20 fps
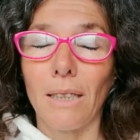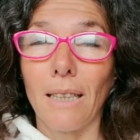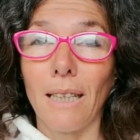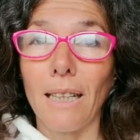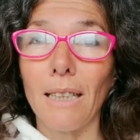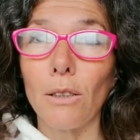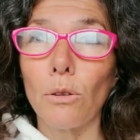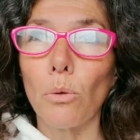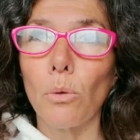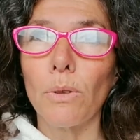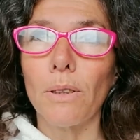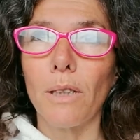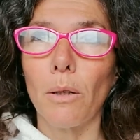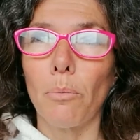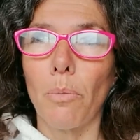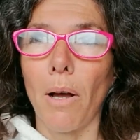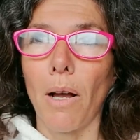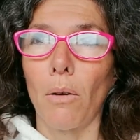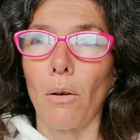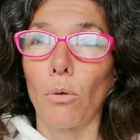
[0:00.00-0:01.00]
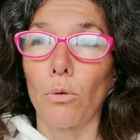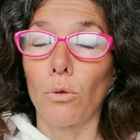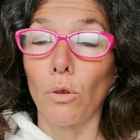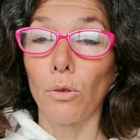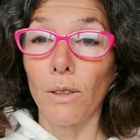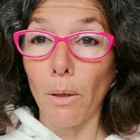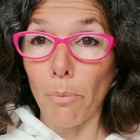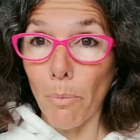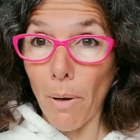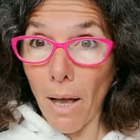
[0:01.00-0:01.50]
Qu'est-ce qu'on sépare On se
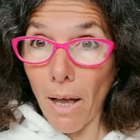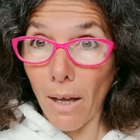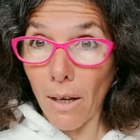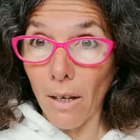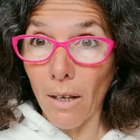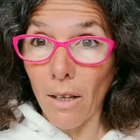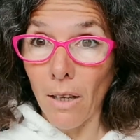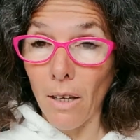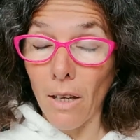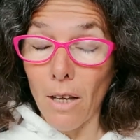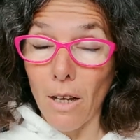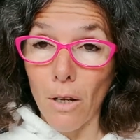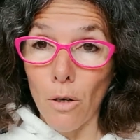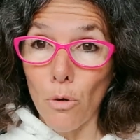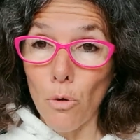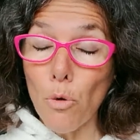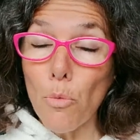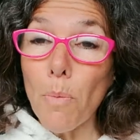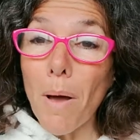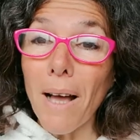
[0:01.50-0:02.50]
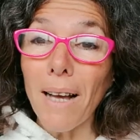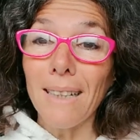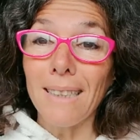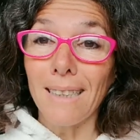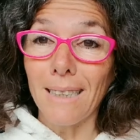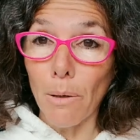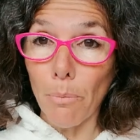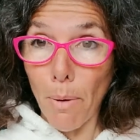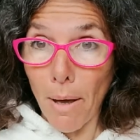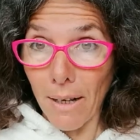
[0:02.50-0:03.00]
sépare, l'humain est
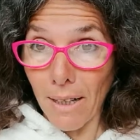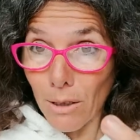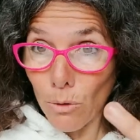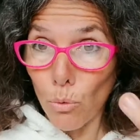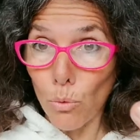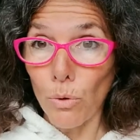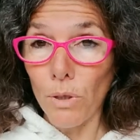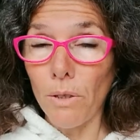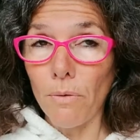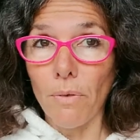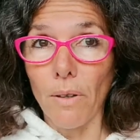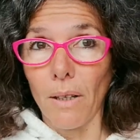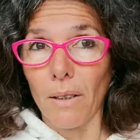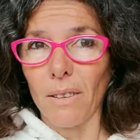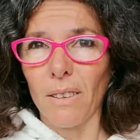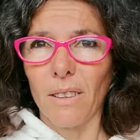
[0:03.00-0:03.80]
séparé du divin.